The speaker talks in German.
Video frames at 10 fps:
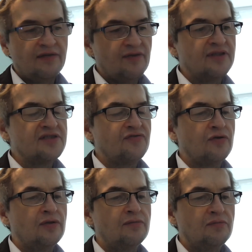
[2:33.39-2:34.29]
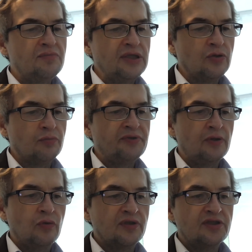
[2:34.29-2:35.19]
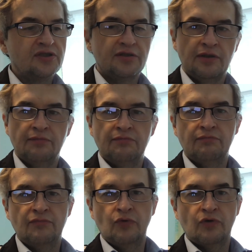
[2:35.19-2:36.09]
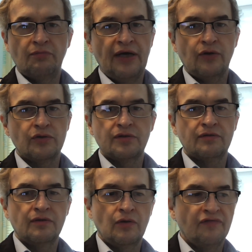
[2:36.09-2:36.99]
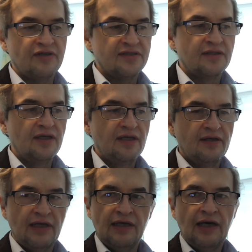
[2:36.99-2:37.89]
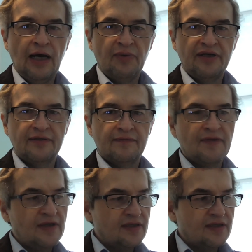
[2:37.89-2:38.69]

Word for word: weil das voll mikrobiologisch ähm, oder Mikros irgendwas äh, arbeiten.